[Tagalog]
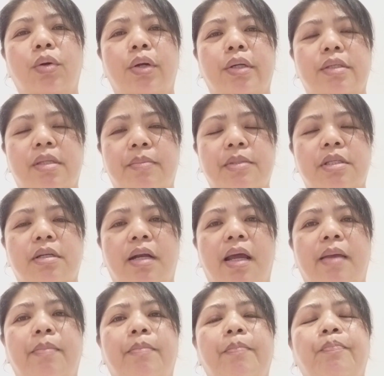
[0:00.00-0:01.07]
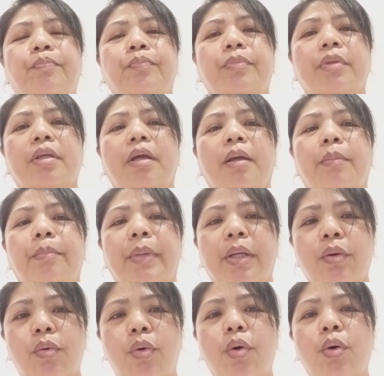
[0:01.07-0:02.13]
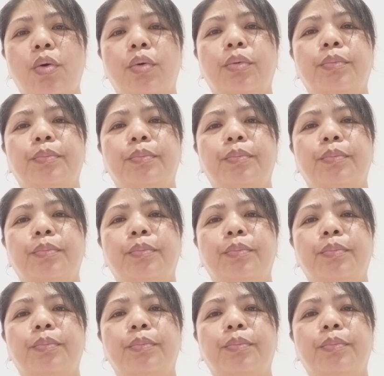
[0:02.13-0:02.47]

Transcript: or subscribe. Pero kung